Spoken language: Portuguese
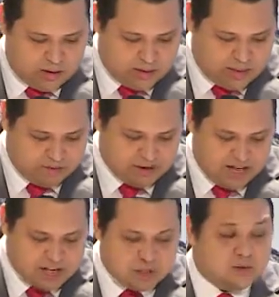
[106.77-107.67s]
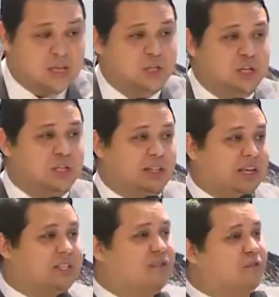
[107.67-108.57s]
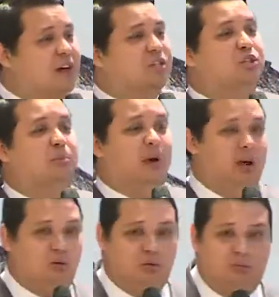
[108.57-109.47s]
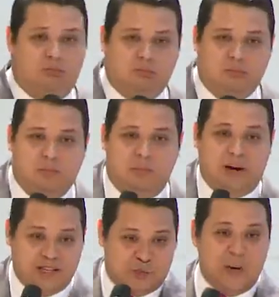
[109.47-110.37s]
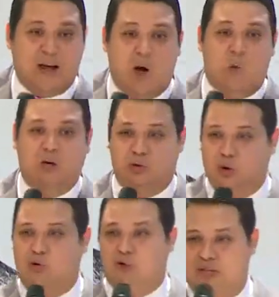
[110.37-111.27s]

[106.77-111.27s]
Na verdade, tem gente até que se veste de branco para esperar o ano novo, não